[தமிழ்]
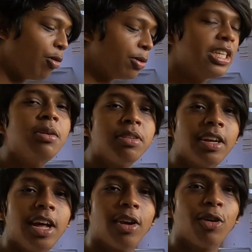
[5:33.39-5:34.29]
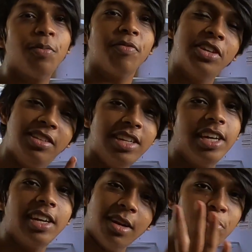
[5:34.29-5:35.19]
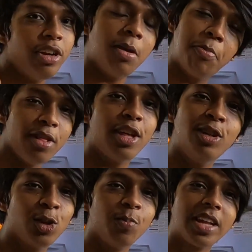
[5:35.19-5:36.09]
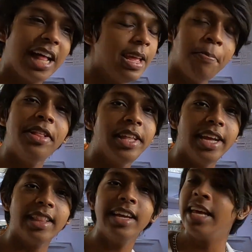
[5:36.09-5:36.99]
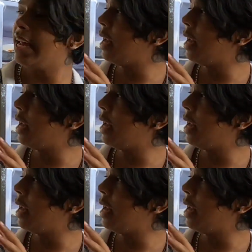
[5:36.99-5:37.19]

ஒரு சின்ன பசங்களாக இருக்கட்டும் ஃப்ரிட்ஜ் இருக்கிறது நம்ம வீட்டில் எப்படின்னு தெரிஞ்சிடும் அது எப்படின்னு தெரியாது